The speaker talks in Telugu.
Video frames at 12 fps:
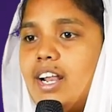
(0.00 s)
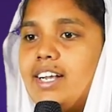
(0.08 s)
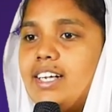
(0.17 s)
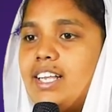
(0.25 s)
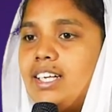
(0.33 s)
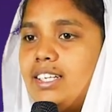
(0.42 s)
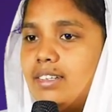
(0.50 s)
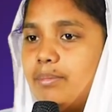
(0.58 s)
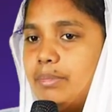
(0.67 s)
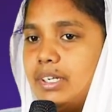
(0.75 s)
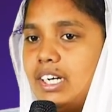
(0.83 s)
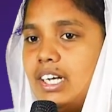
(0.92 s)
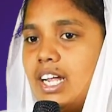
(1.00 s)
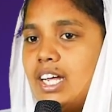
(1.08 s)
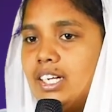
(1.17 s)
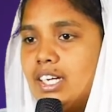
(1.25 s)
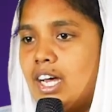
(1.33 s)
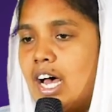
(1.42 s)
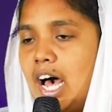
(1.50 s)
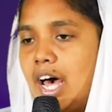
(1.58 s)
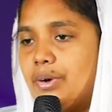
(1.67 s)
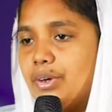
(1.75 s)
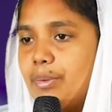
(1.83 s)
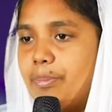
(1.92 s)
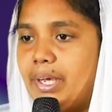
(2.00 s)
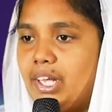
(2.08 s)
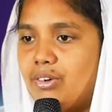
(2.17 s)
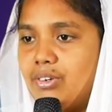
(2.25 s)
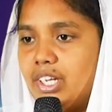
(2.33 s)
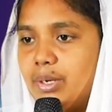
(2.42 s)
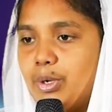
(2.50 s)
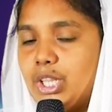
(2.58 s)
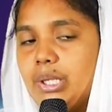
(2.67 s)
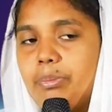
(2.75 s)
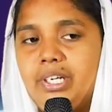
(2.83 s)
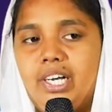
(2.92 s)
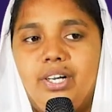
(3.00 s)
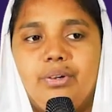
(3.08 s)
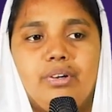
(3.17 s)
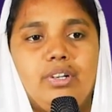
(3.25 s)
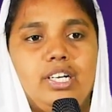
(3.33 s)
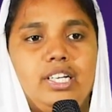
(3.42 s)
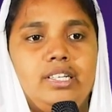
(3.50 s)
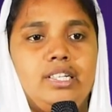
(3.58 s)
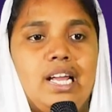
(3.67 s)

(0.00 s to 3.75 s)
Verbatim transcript: ఏంట మిగిలిన ఆరుగురు పేరు ఉంటాయి మొత్తం ఏడుగురిని